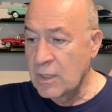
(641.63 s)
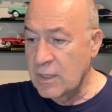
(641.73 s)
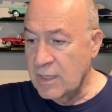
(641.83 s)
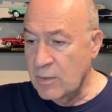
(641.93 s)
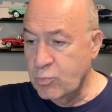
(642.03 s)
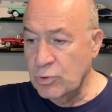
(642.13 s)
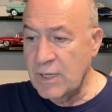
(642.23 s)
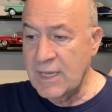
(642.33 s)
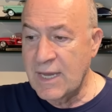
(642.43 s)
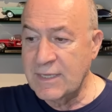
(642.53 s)
E, bu
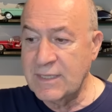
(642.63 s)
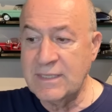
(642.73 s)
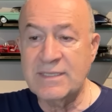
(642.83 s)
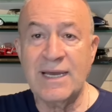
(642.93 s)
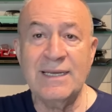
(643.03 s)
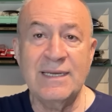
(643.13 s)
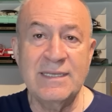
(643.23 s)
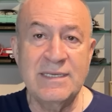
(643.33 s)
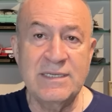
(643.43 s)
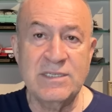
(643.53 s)
da yani İtalya
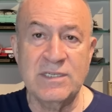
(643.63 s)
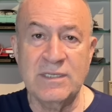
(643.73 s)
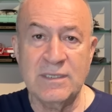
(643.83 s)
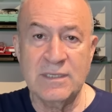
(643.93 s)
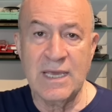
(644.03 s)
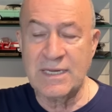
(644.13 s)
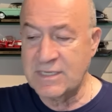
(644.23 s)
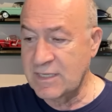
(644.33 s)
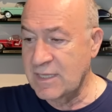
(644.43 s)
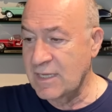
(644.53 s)
Ligi için
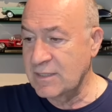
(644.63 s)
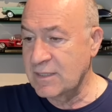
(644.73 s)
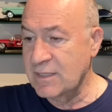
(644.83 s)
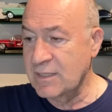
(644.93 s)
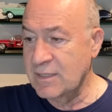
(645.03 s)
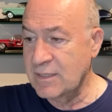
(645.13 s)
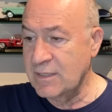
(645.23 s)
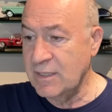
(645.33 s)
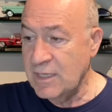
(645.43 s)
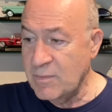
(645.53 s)
gerçekten e,
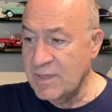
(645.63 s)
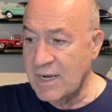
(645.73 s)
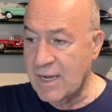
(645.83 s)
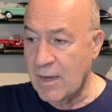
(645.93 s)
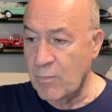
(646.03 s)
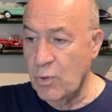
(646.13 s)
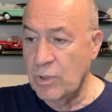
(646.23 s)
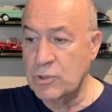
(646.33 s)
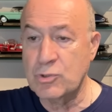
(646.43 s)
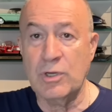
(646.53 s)
iyi bir rakam
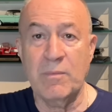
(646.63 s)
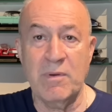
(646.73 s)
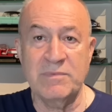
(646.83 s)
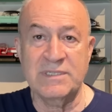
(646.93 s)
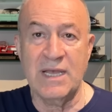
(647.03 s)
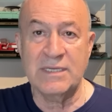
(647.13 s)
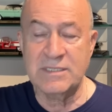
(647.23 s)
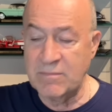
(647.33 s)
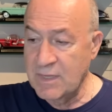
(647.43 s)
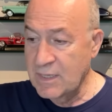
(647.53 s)
öyle söylememiz
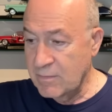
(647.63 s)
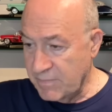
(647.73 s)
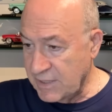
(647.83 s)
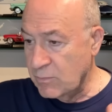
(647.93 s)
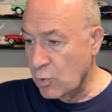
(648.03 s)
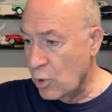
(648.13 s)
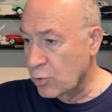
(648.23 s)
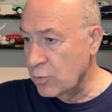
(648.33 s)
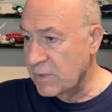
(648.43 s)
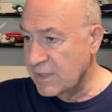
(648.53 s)
lazım benim
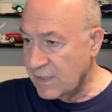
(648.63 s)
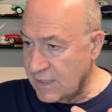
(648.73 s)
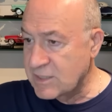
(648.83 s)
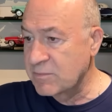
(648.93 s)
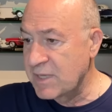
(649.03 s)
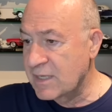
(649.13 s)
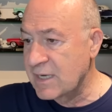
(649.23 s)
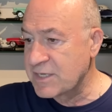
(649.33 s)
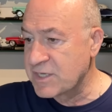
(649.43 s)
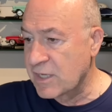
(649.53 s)
gördüğüm kadarıyla. Şimdi
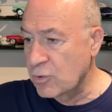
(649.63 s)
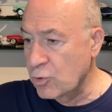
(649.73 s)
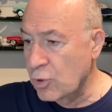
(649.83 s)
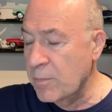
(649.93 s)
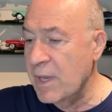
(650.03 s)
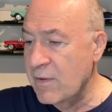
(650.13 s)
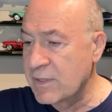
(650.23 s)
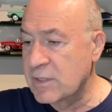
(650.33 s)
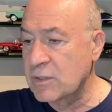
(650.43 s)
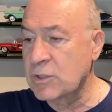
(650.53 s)
tekrar çek ediyorum.
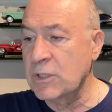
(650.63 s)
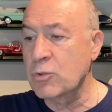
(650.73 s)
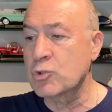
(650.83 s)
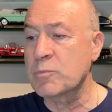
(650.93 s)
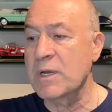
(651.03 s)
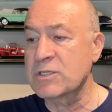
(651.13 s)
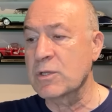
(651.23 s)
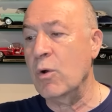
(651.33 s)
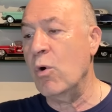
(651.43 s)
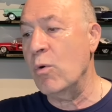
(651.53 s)
Evet 43
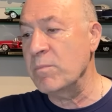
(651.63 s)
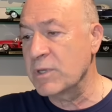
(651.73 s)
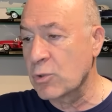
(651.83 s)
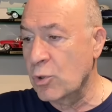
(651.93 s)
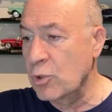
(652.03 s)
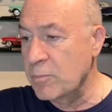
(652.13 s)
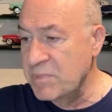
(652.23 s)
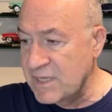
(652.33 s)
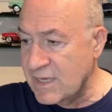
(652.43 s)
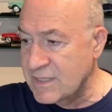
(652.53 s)
maçta 11 golü
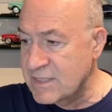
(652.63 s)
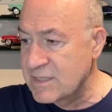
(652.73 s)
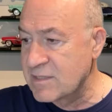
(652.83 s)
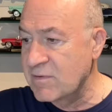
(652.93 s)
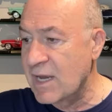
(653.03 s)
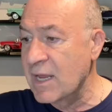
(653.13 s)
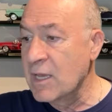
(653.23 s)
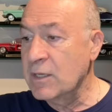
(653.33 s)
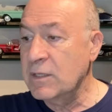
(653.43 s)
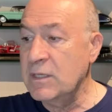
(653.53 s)
1 asisti var.
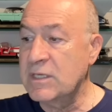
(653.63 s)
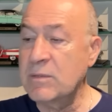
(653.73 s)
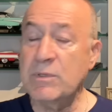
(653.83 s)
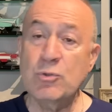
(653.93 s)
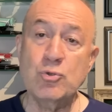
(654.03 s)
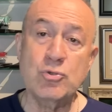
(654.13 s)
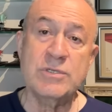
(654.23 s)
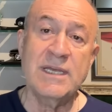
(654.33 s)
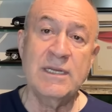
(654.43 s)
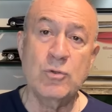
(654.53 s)

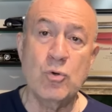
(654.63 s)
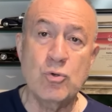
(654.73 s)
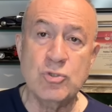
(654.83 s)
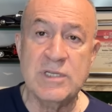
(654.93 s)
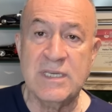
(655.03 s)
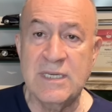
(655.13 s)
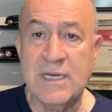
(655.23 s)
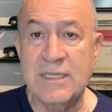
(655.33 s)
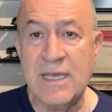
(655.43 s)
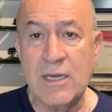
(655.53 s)
2359
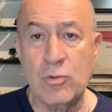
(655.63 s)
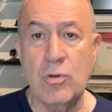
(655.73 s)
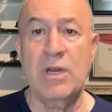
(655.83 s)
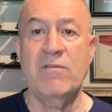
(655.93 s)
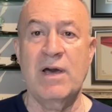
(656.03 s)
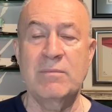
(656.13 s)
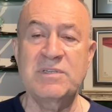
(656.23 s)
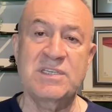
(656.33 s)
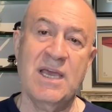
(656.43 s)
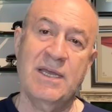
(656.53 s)
dakikada görev
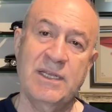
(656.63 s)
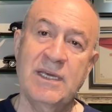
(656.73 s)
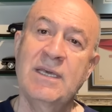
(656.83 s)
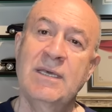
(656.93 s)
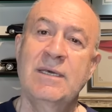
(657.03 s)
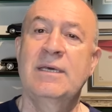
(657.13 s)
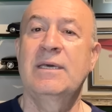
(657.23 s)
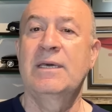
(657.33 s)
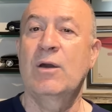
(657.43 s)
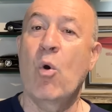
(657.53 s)
almış. Yani
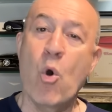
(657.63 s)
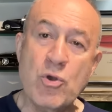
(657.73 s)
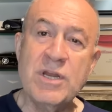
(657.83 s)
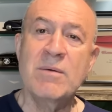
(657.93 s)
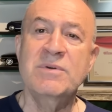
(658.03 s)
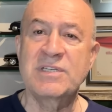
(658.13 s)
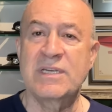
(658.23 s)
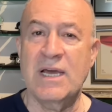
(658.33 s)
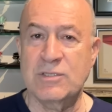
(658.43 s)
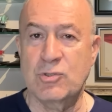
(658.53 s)
e, oynamış
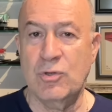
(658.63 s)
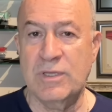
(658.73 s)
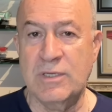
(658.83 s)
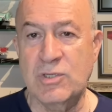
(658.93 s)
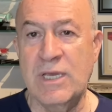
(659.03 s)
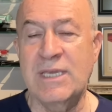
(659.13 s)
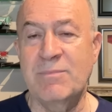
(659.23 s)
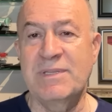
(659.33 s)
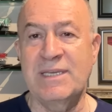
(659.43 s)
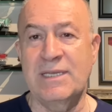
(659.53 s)
Lazio'da şey
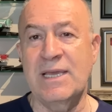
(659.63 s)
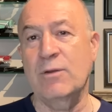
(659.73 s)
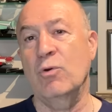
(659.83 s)
gibi değil yani